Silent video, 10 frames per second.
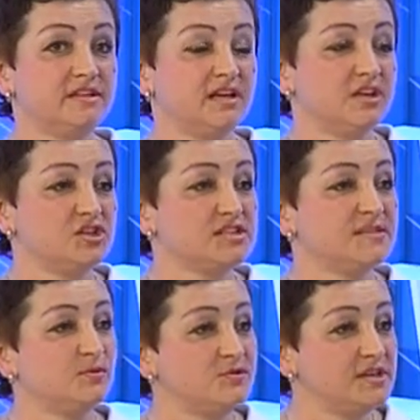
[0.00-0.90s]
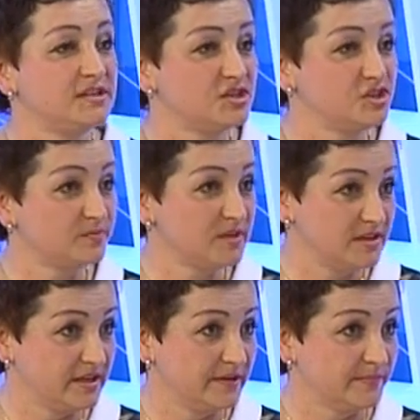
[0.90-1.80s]
это, конечно, соблюдение режима
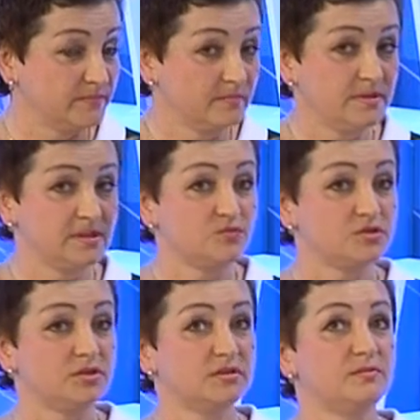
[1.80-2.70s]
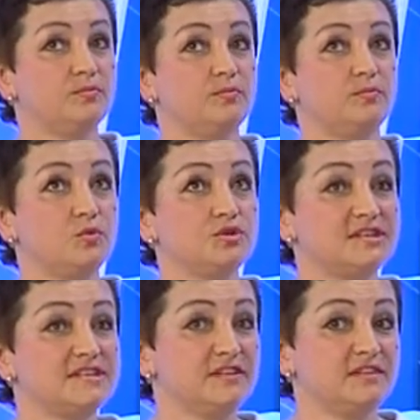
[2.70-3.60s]
дня. Потому что больше
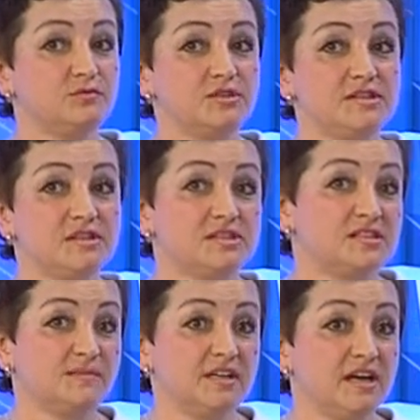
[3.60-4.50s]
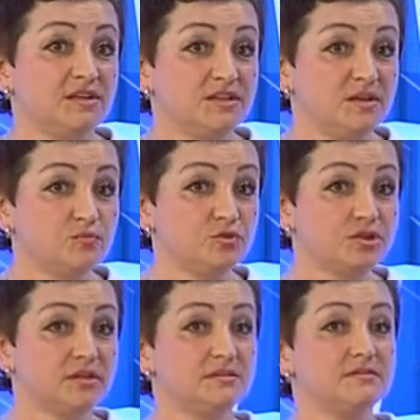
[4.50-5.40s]
световой день сейчас располагает к тому,
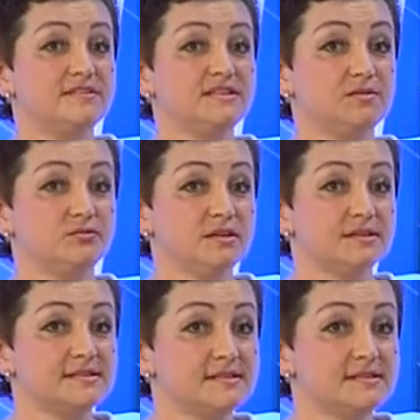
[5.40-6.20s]
что все у нас